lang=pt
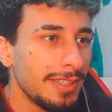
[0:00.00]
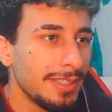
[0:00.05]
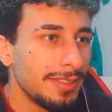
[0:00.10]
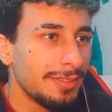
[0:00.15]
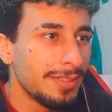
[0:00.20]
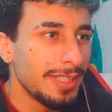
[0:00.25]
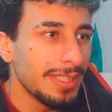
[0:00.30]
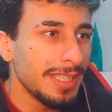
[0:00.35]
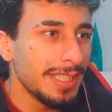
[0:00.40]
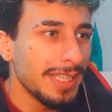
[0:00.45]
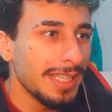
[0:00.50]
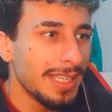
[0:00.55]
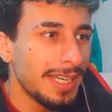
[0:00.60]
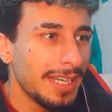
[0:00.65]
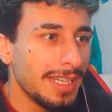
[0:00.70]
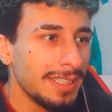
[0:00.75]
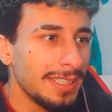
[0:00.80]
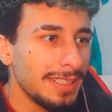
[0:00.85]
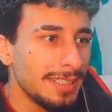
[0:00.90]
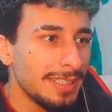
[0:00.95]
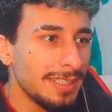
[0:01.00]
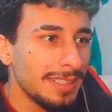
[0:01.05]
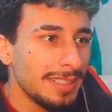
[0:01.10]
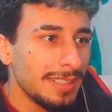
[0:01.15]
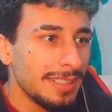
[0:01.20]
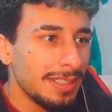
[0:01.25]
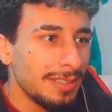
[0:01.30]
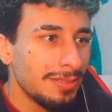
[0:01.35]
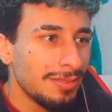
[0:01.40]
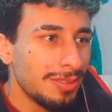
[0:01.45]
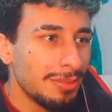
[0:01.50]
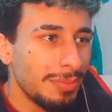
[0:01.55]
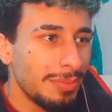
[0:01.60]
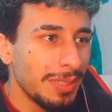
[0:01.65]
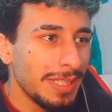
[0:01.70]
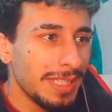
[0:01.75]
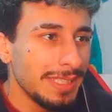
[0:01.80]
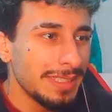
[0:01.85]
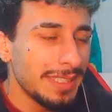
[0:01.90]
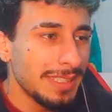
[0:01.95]
eu vou até lá. Vamos
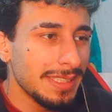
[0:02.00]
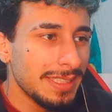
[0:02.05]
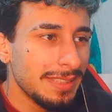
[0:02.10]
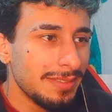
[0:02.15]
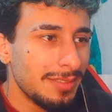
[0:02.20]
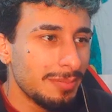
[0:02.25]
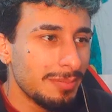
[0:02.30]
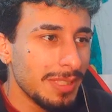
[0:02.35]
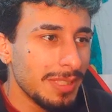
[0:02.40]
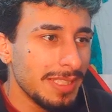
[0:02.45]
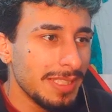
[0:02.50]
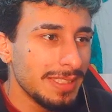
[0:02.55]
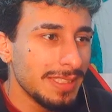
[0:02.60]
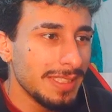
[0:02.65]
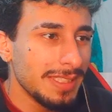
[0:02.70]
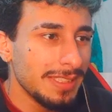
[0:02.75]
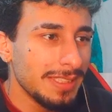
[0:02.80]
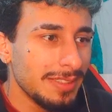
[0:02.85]
pegar isso aqui, vamos pegar isso aqui que eu